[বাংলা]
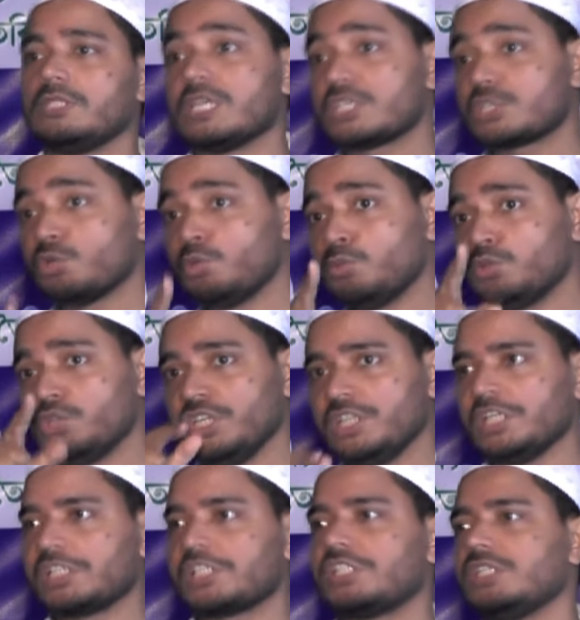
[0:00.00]
জাস্ট অনুমতি
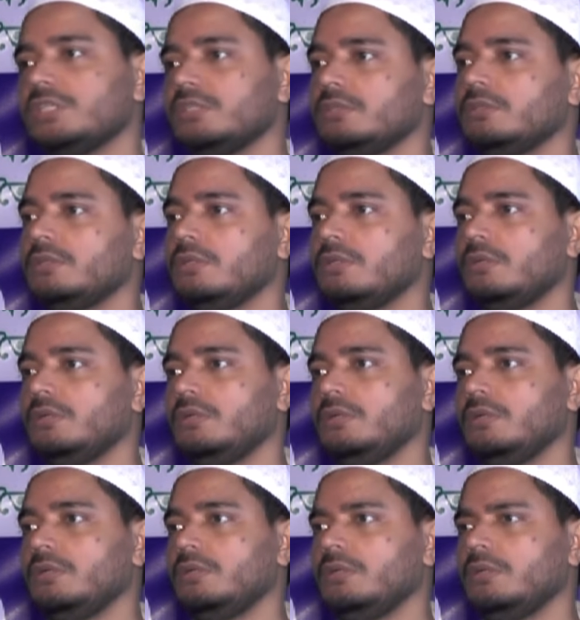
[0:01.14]
নিতে আসছি
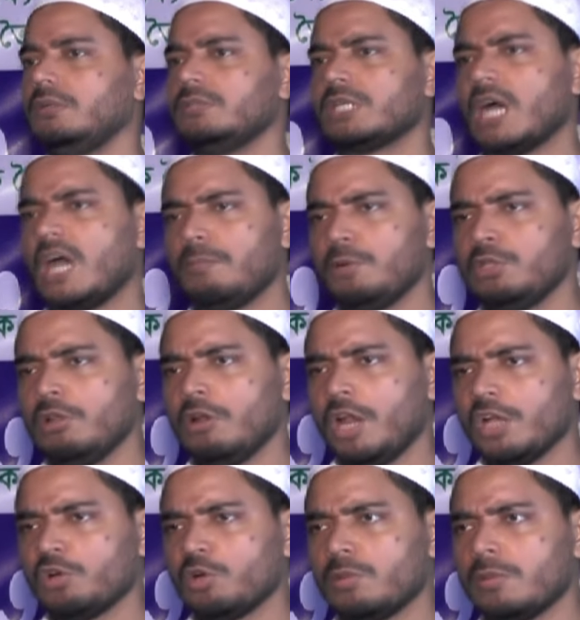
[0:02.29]
বলছে কার বিরুদ্ধে
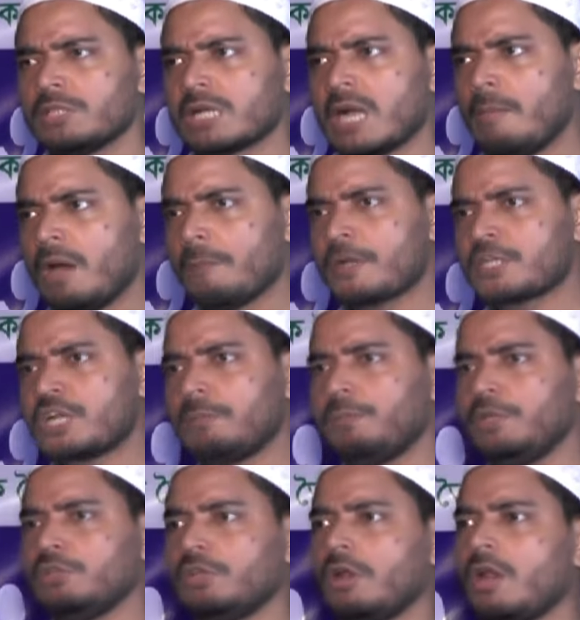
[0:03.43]
লড়াই করবা বলছে কামাল পাশার
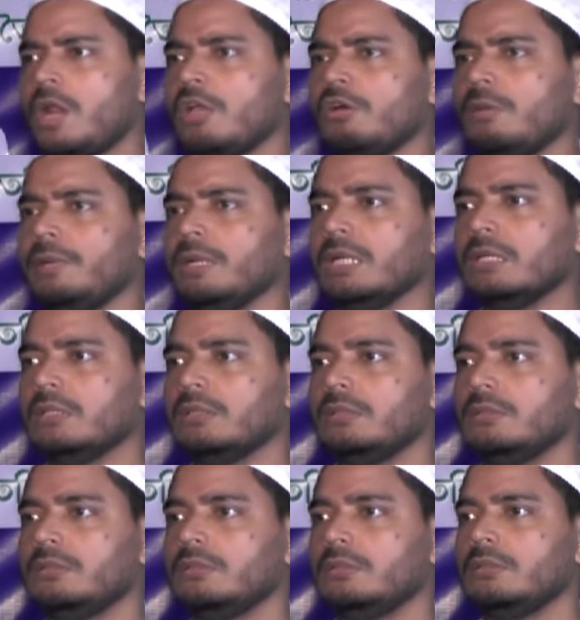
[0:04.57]
বিরুদ্ধে লড়াই হবে
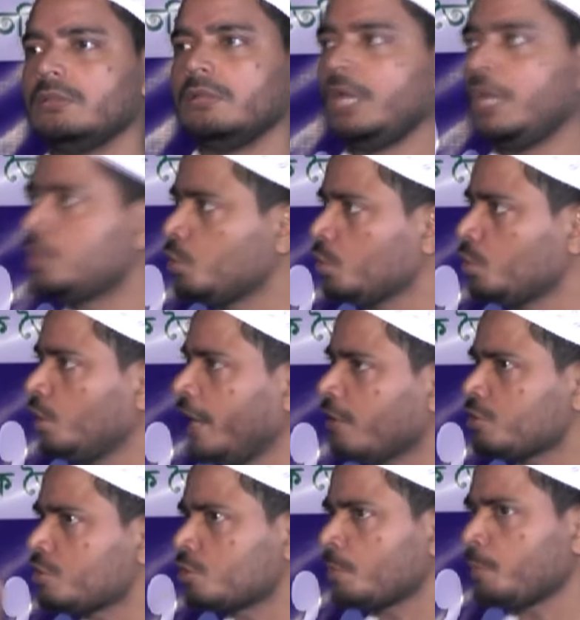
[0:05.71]
এই যুদ্ধে
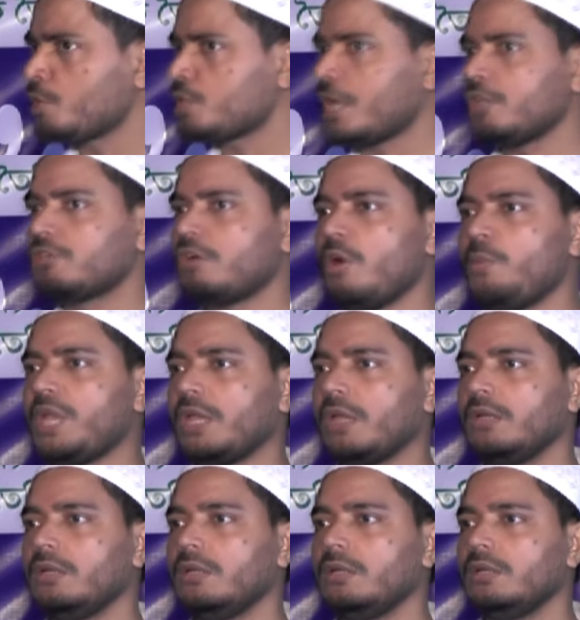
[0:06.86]
অস্ত্র পরিচালিত হবে
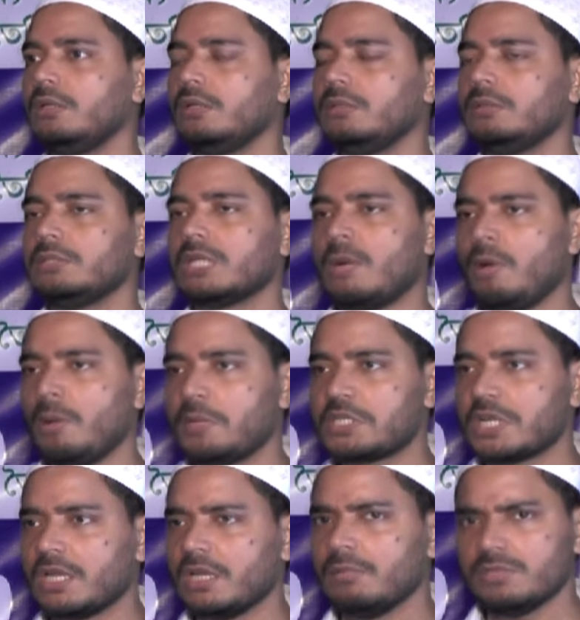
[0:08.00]
বলছে কামাল
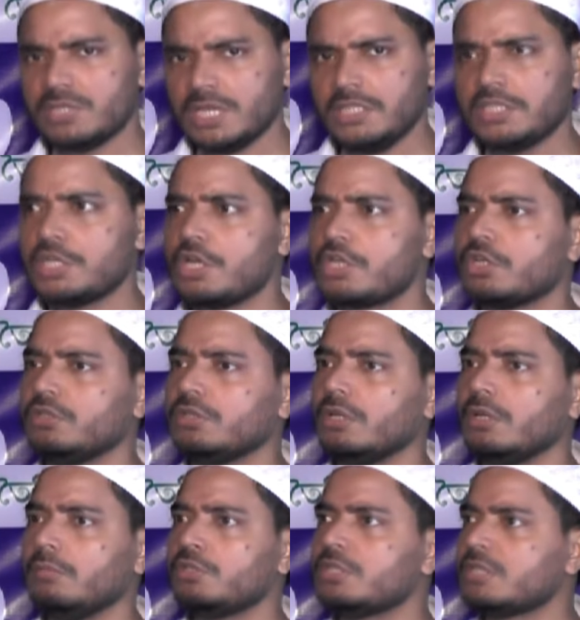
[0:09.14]
পাশা কে বলছে এই দেশেরই
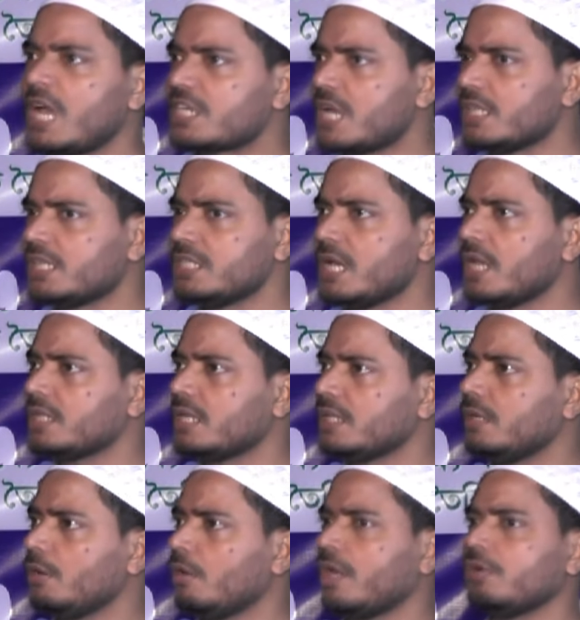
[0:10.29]
সন্তান বলছে তার সাথে যারা
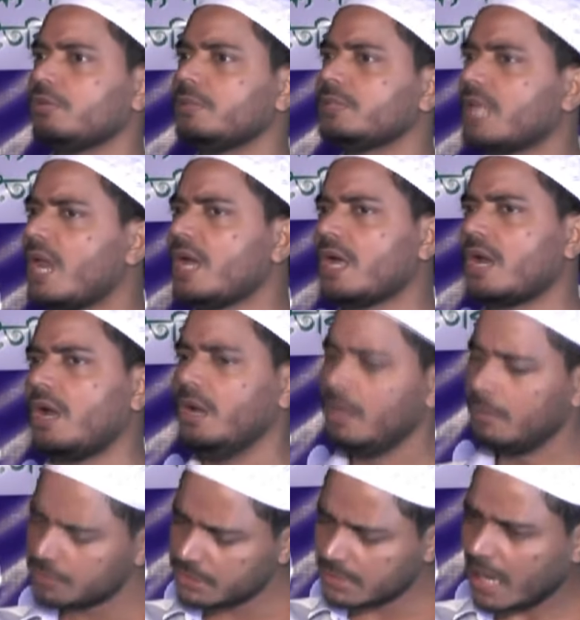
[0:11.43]
তাদের লড়াই করবে তারা কারা
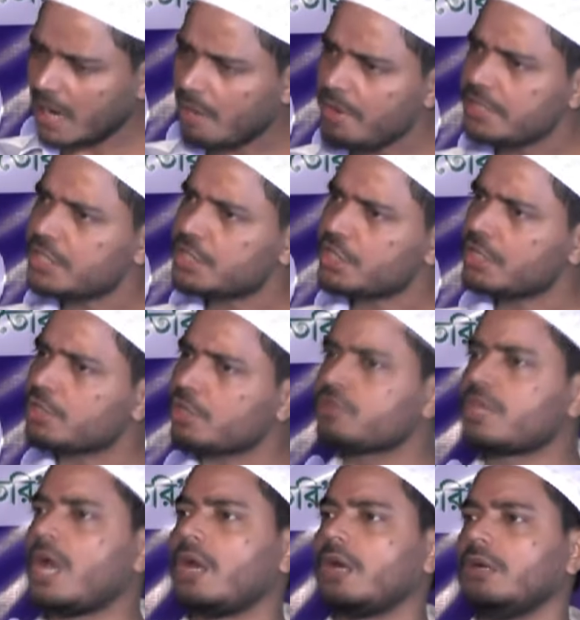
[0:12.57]
বলছে তারাও এই দেশেরই
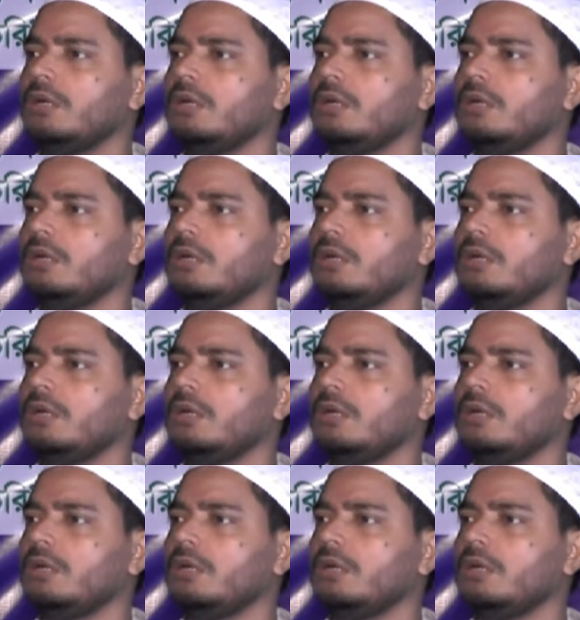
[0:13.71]
সন্তান